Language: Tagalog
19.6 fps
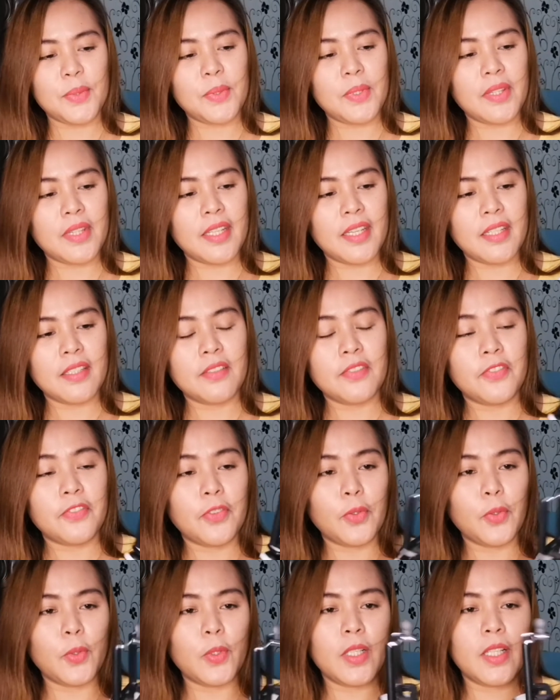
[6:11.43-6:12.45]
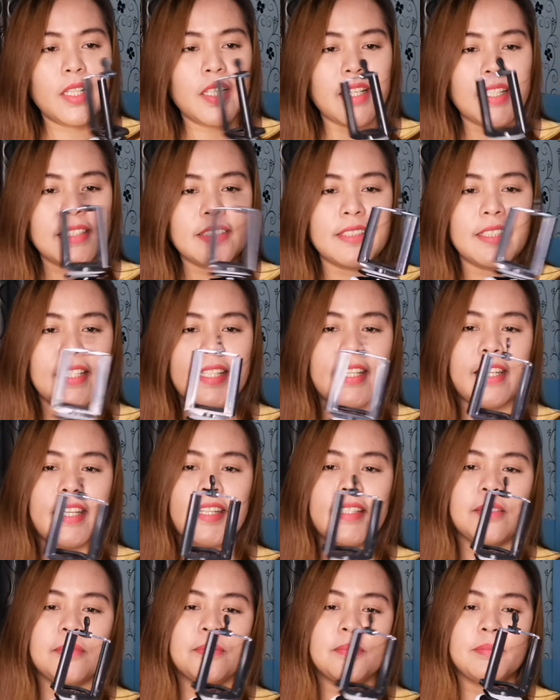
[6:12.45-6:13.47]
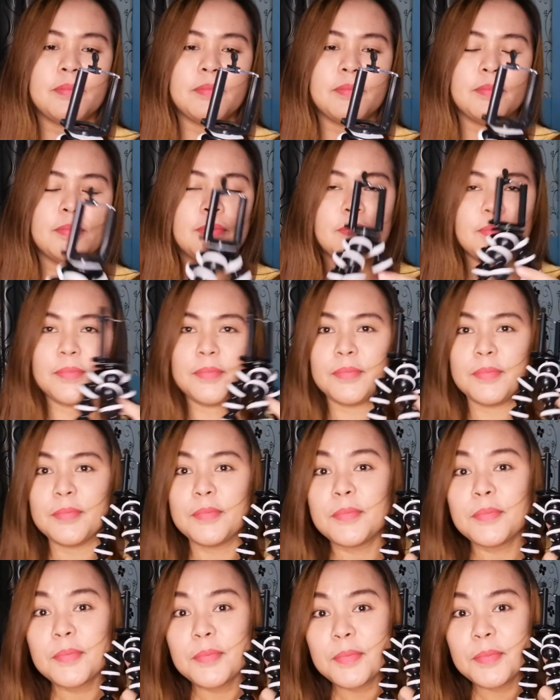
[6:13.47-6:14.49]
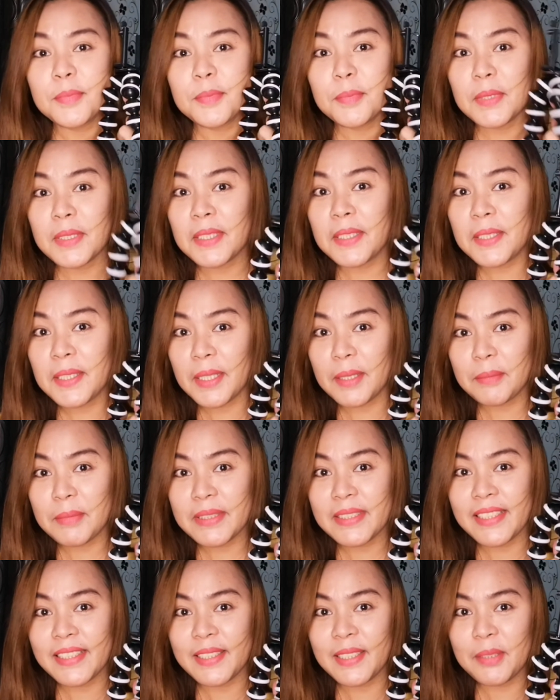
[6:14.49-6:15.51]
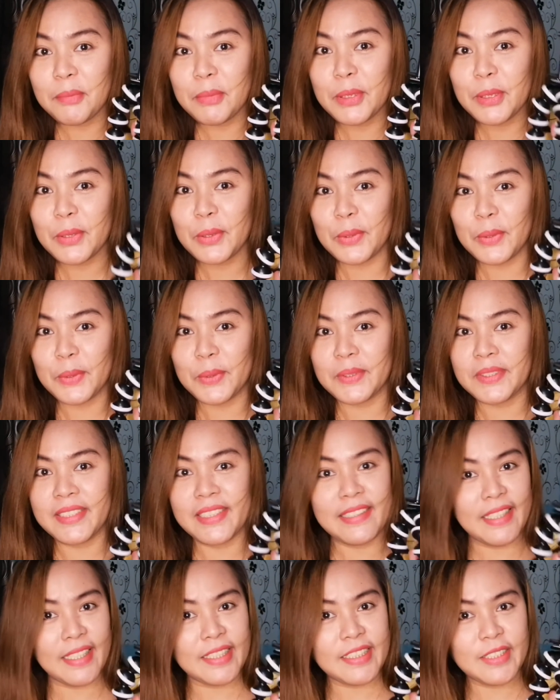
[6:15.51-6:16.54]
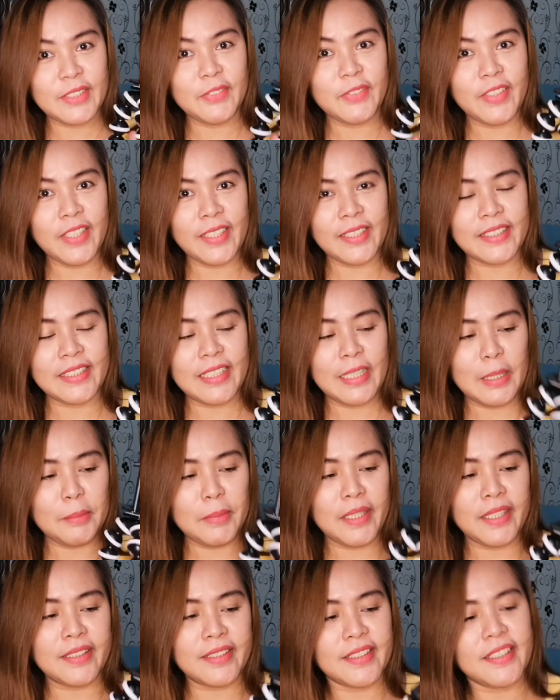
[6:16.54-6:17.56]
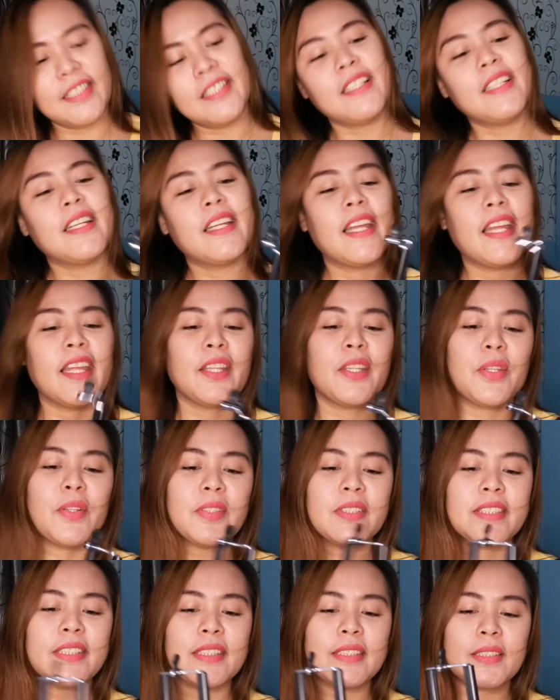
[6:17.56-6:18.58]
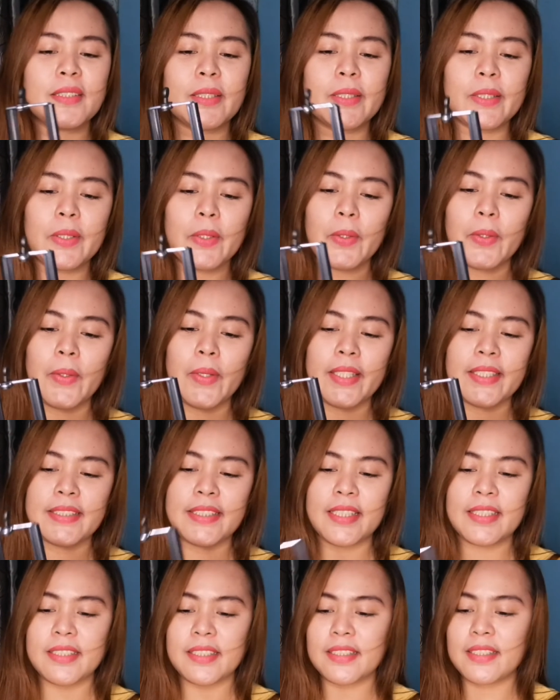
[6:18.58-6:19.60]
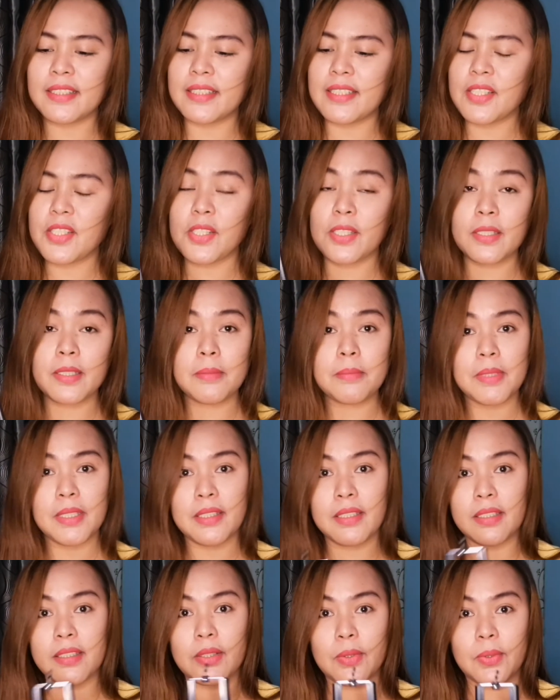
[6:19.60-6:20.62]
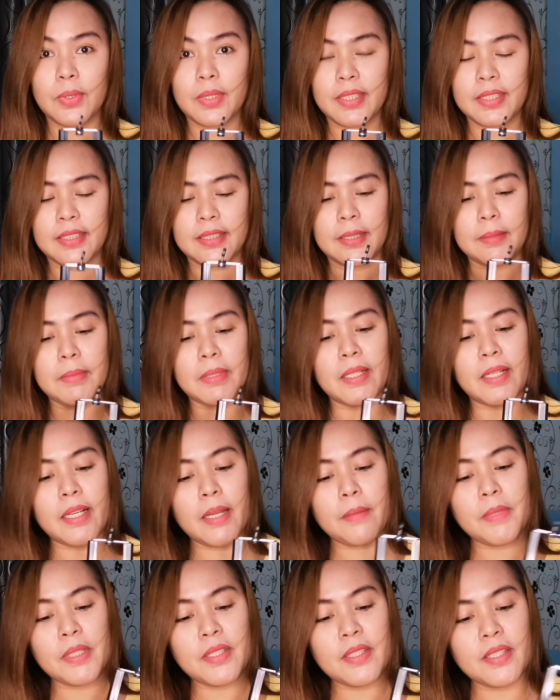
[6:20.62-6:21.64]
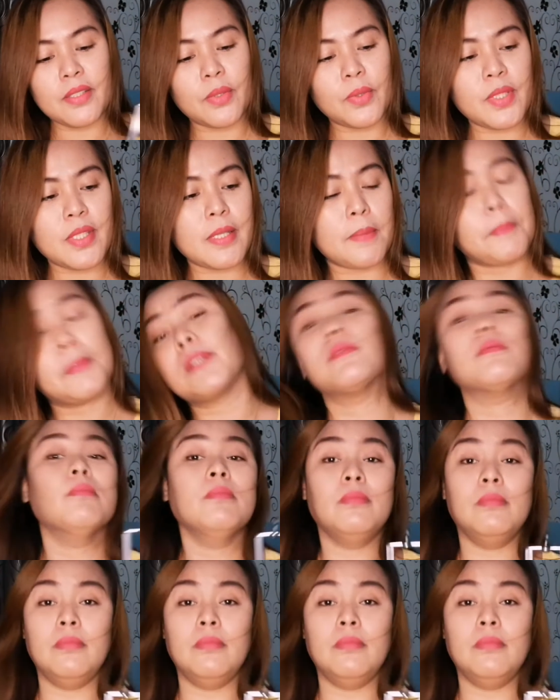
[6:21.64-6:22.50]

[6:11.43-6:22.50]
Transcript: so thankful kasi magagamit na namin to sa next vlog namin. And yung sister ko, excited na din siyang gamitin to kasi magagamit nito sa pag